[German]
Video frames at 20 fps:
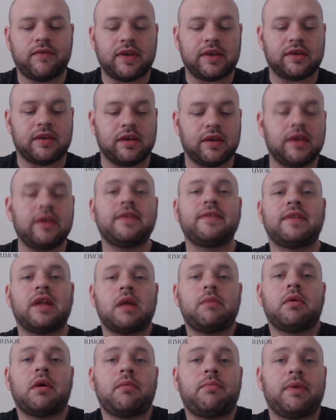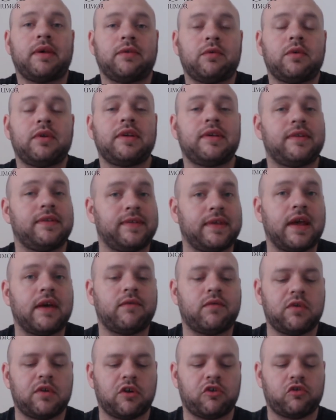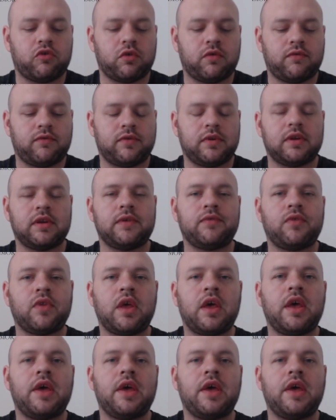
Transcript: welche ich selber persönlich sehr wunderschön finde.